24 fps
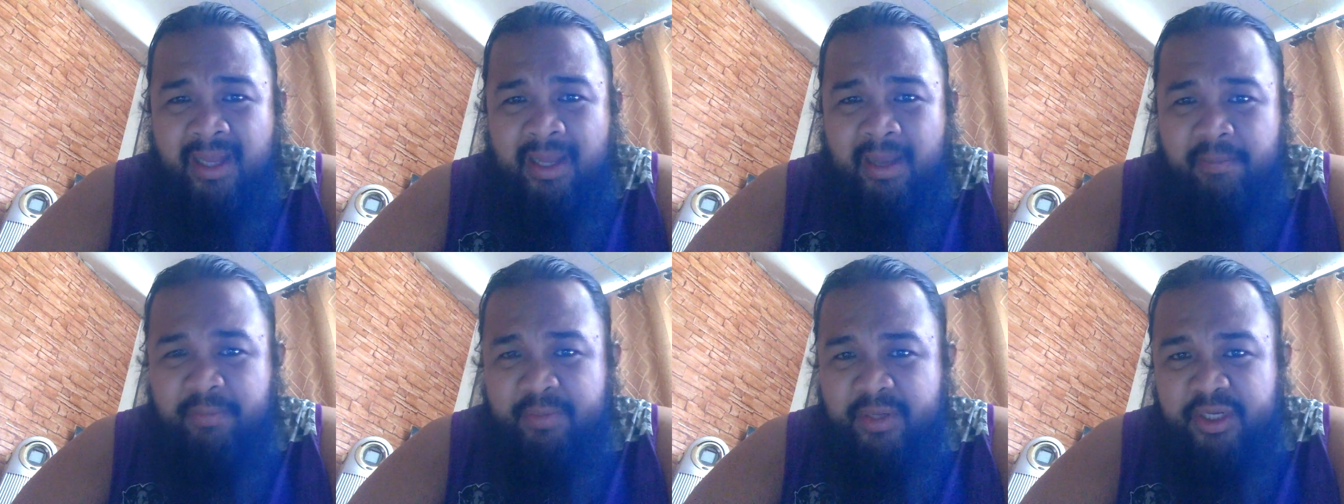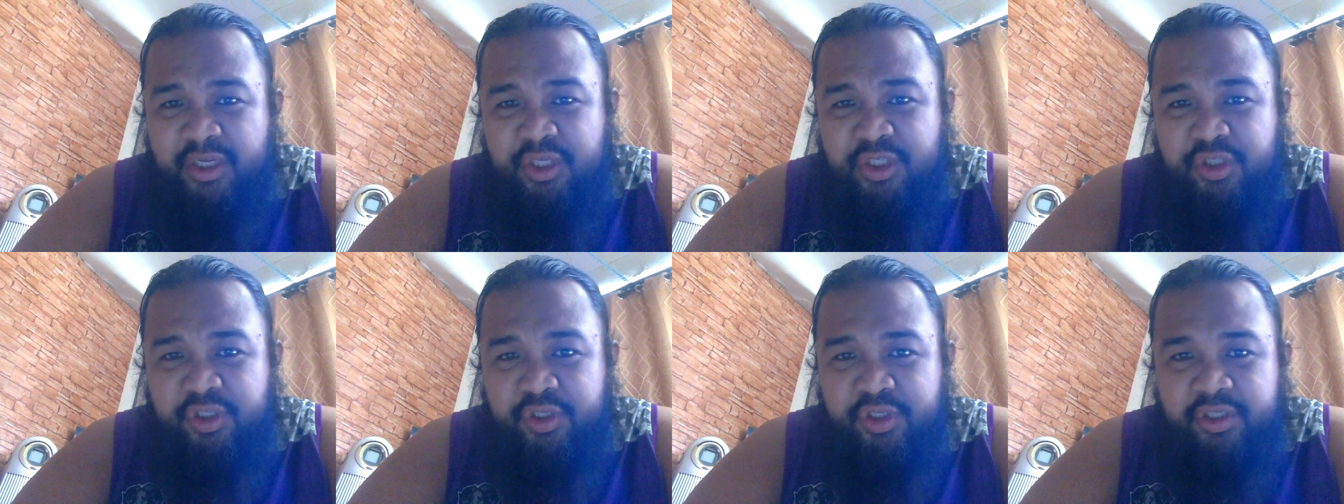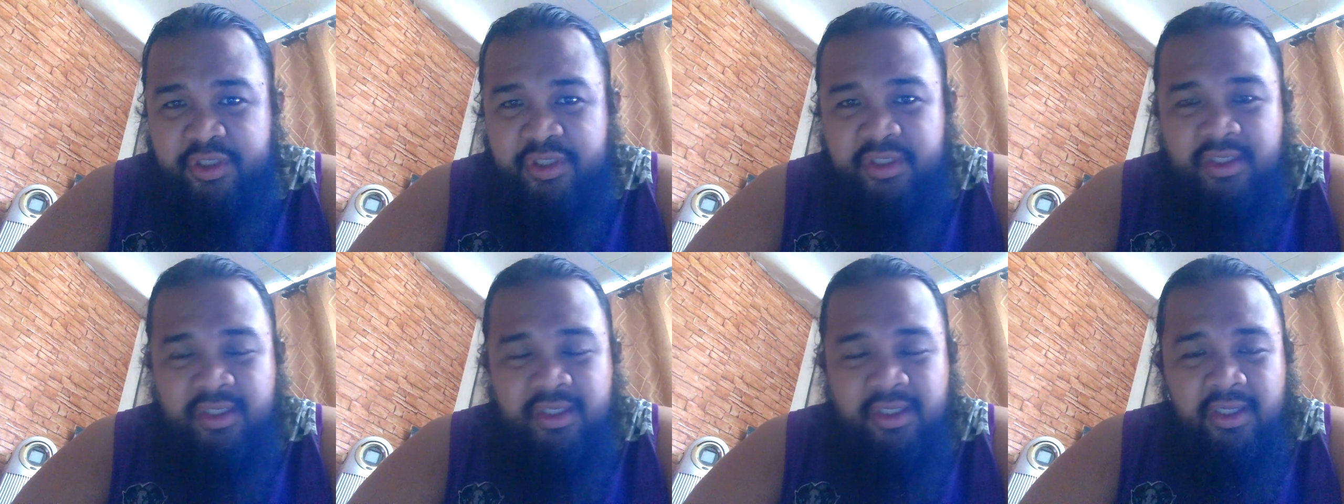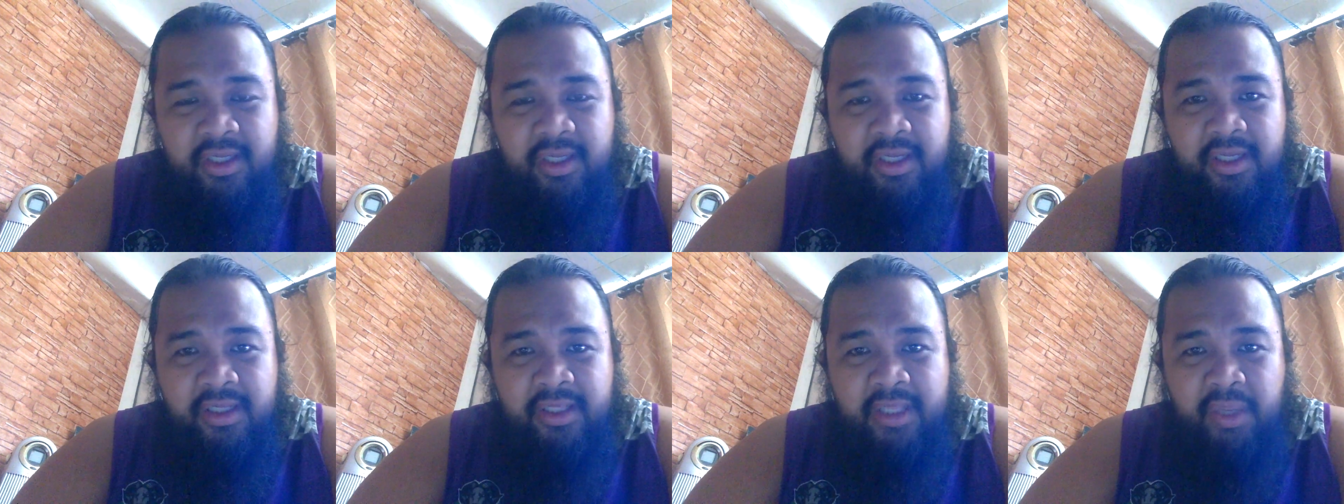I'm pretty sure
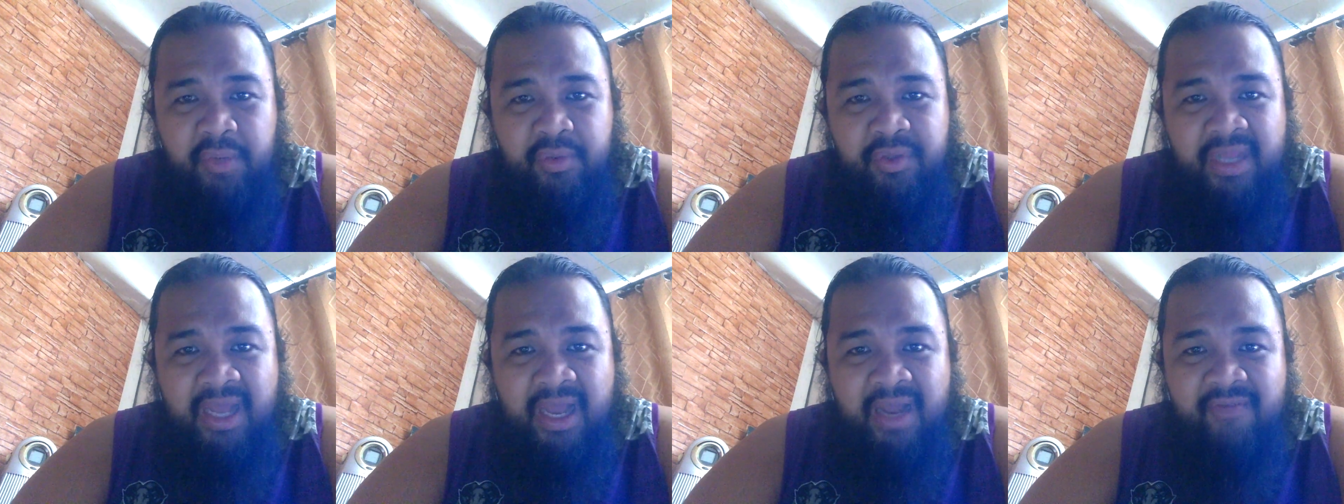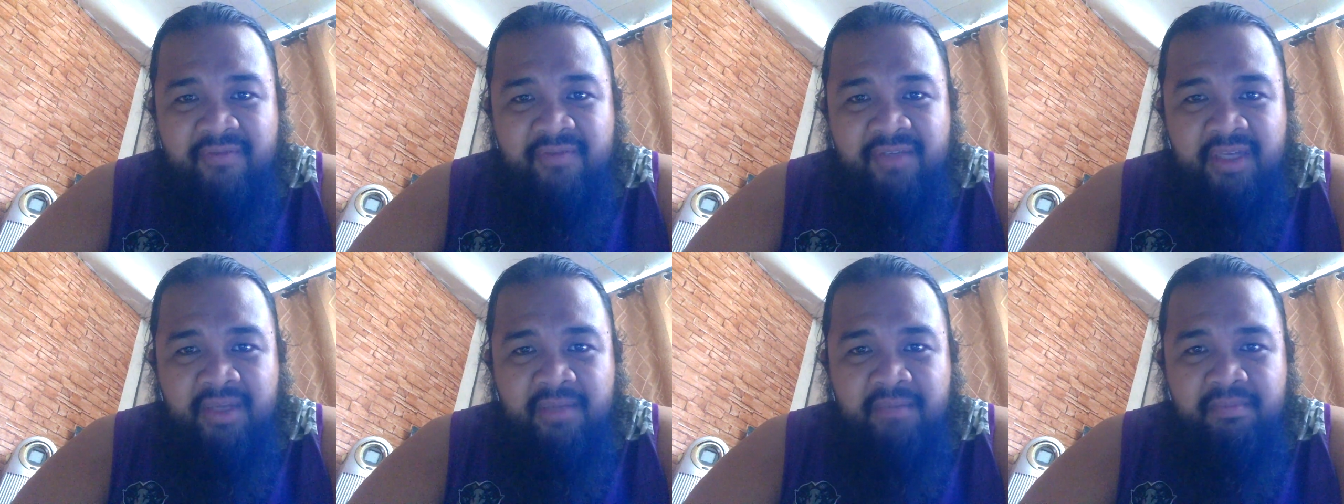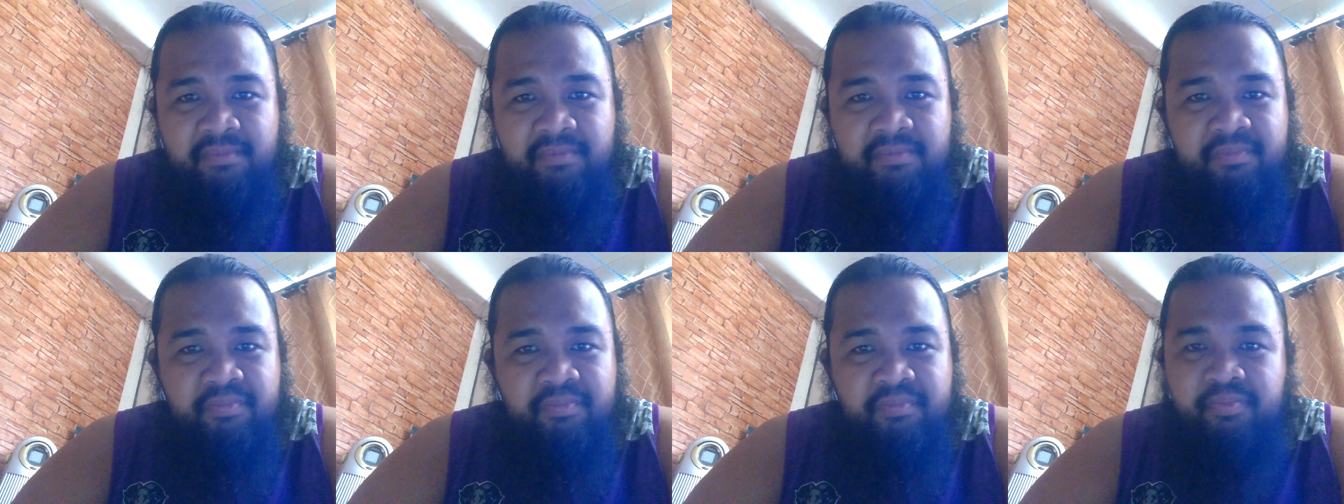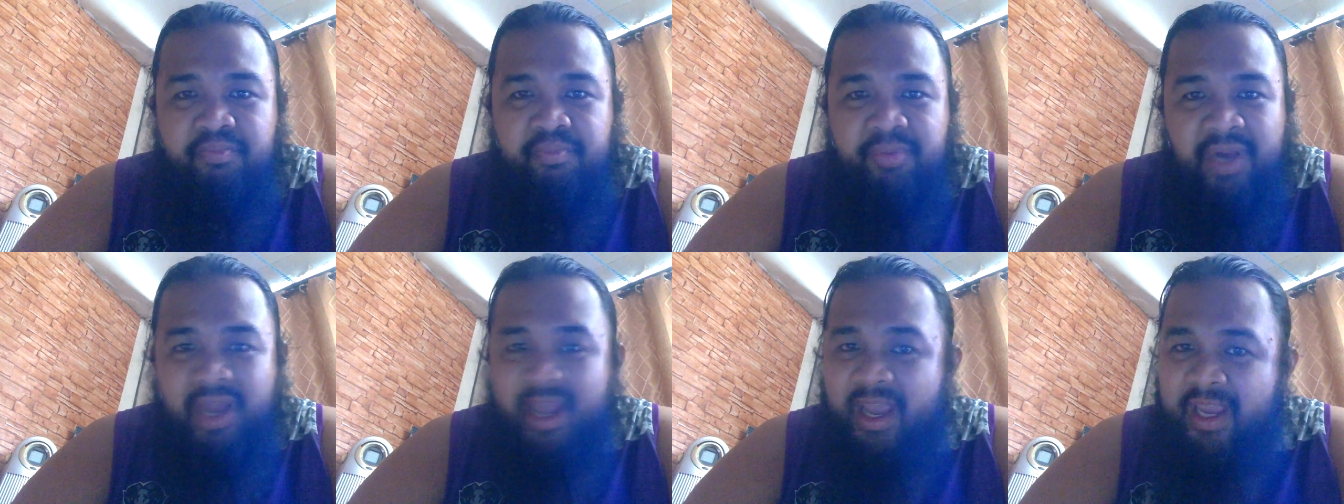they would have some
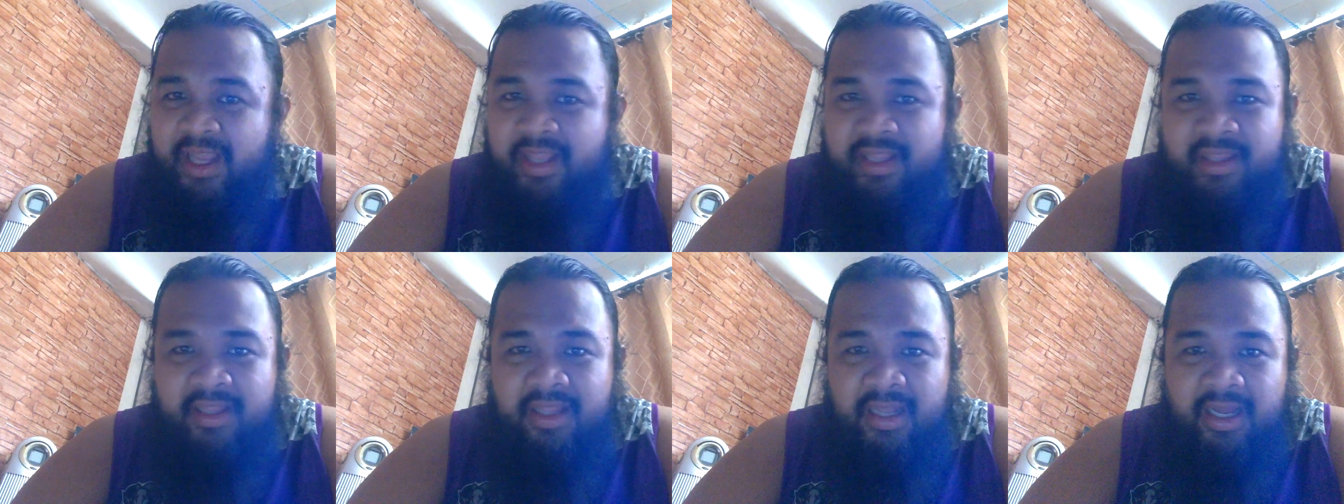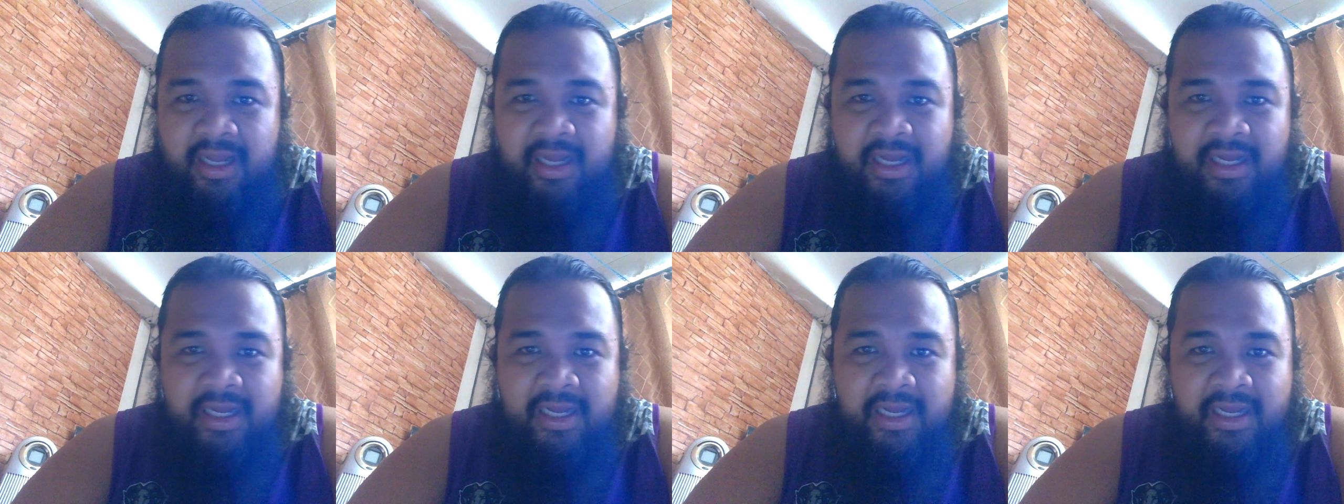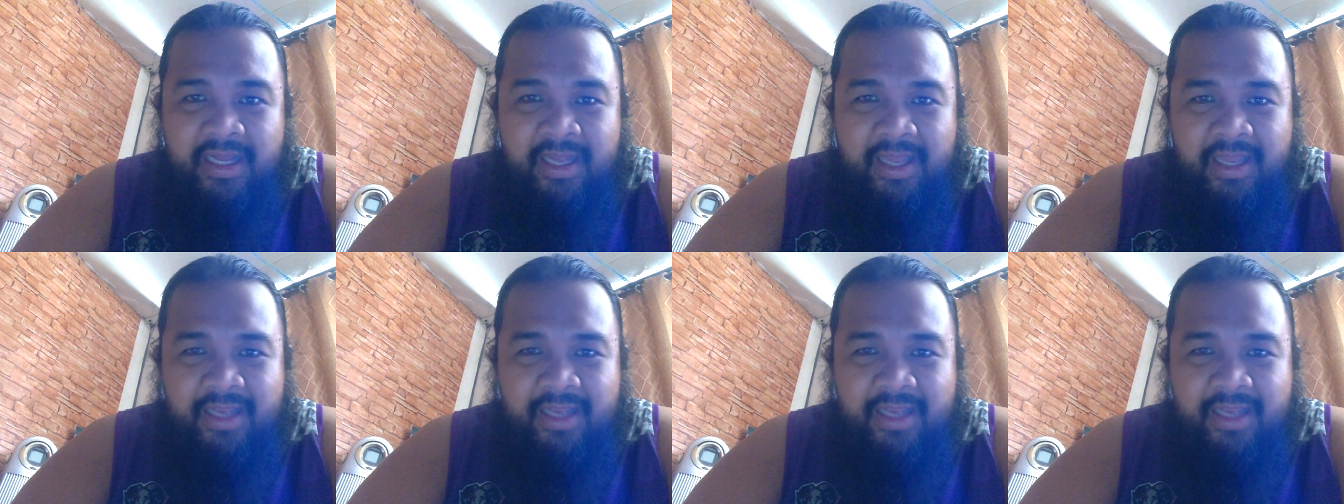pride uh,